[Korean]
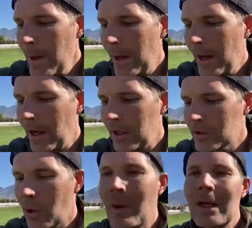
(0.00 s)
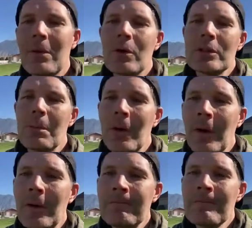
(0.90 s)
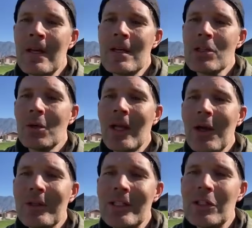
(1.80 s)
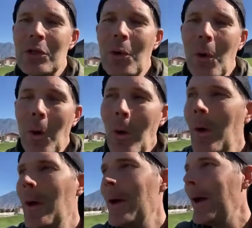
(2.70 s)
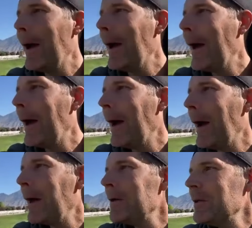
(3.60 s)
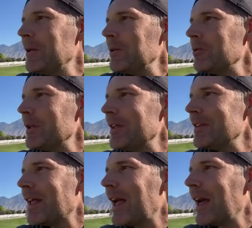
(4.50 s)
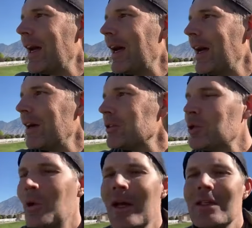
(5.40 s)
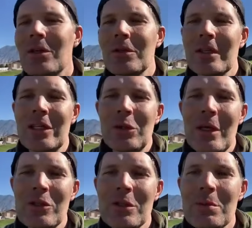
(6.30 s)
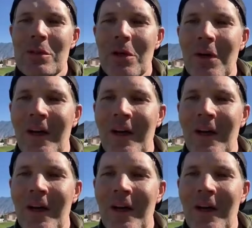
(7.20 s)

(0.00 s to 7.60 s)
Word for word: 아, 더 많이 배우고 싶어요. 좋은 하루 되시고, 아, 우리나라를 통해서 기도해 주십시오.